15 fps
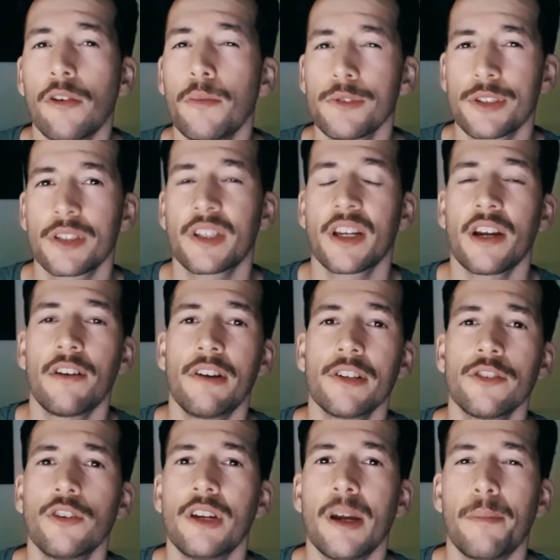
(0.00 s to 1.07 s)
Vamos a estar
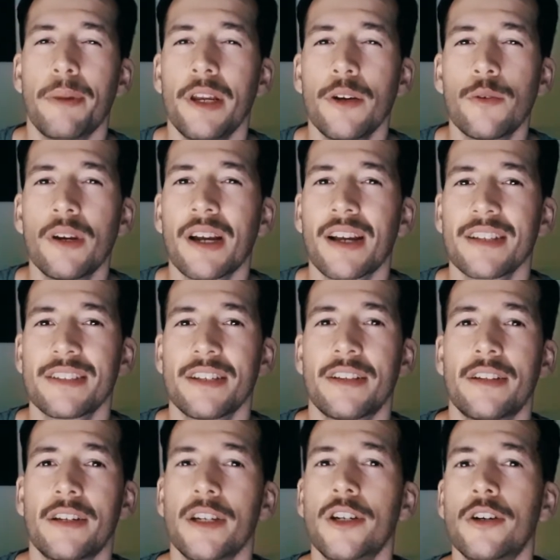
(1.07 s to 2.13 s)
hablando de la película que se
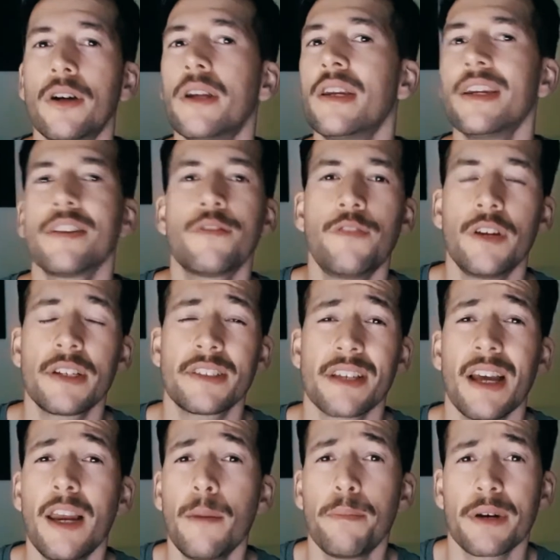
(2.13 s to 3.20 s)
estrenó en Netflix
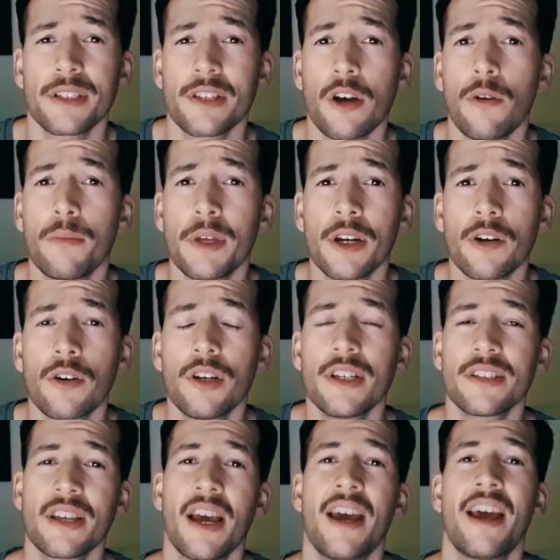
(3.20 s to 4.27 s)
el pasado
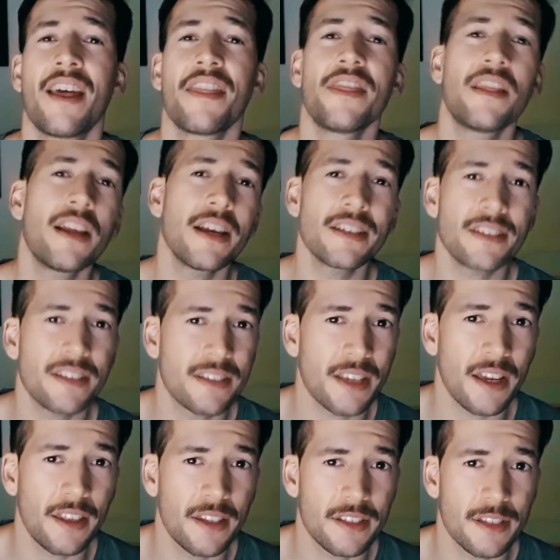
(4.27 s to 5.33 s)
miércoles
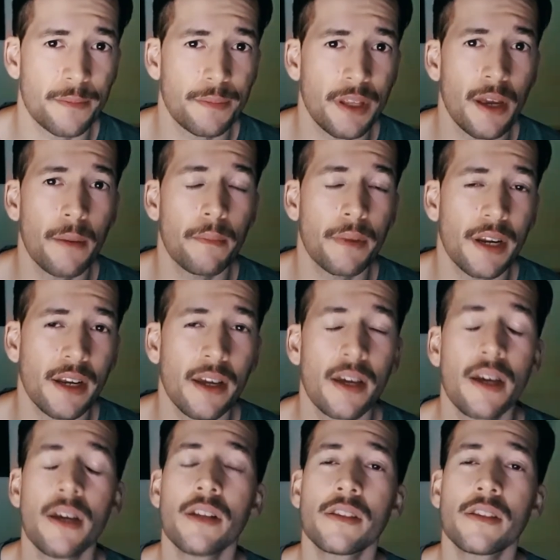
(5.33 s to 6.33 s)
16 de septiembre,